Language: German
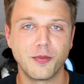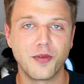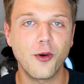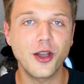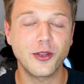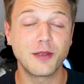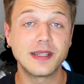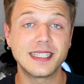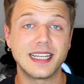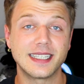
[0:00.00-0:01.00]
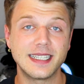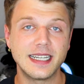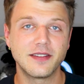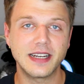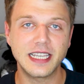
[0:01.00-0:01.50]
Und bevor ich euch ein bisschen
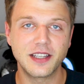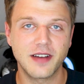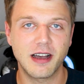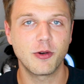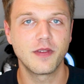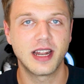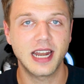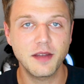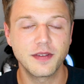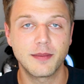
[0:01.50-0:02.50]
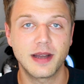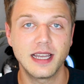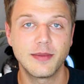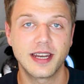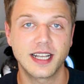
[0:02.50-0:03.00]
erzähle, weil ich war auch wieder live
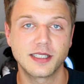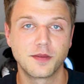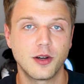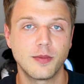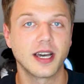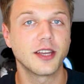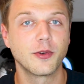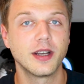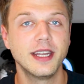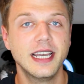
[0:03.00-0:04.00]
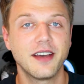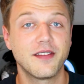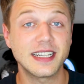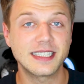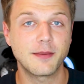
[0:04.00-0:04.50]
dabei bei den ganzen Vorbereitungen,
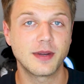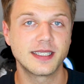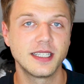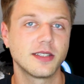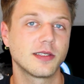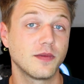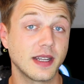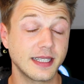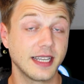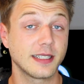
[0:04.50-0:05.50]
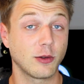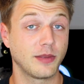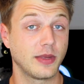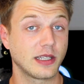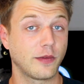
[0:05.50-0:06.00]
was da passiert ist und was da jetzt auch
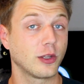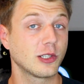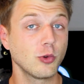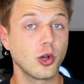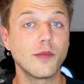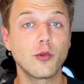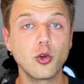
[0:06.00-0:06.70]
demnächst auf euch zukommt,